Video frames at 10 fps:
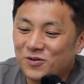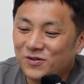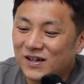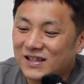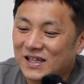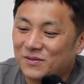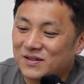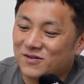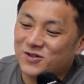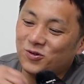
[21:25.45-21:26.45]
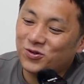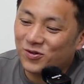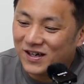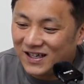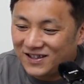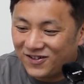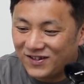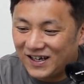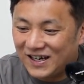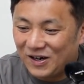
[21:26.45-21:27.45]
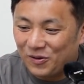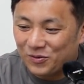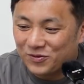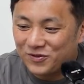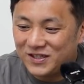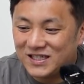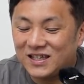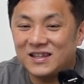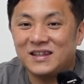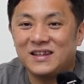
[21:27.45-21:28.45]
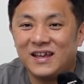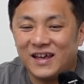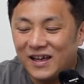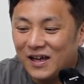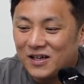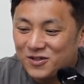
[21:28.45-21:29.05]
よくあったのは、そのショート缶の中を抜いちゃって、って